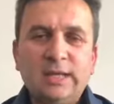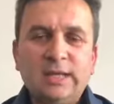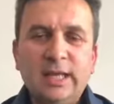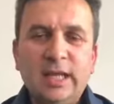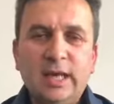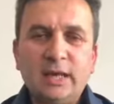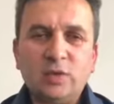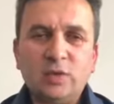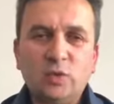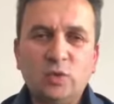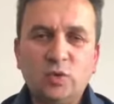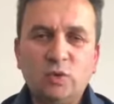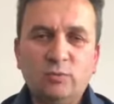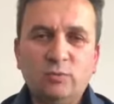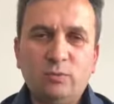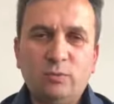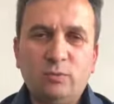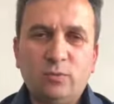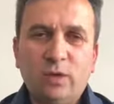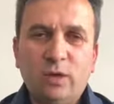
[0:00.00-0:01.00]
Diğer
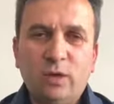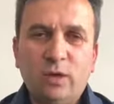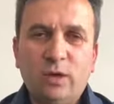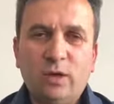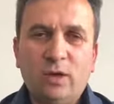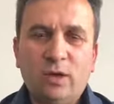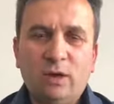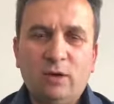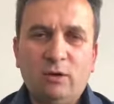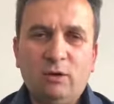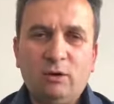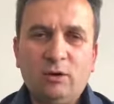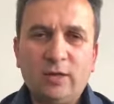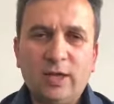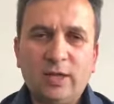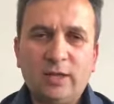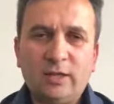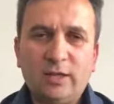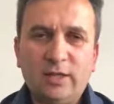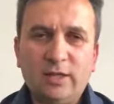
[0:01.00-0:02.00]
zulüm e,
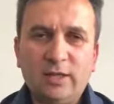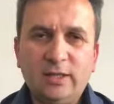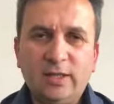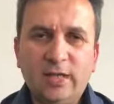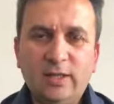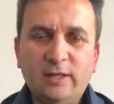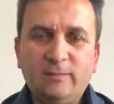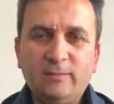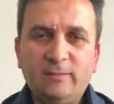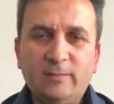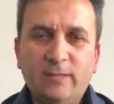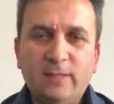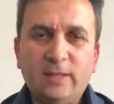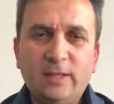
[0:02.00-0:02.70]
örnekleri de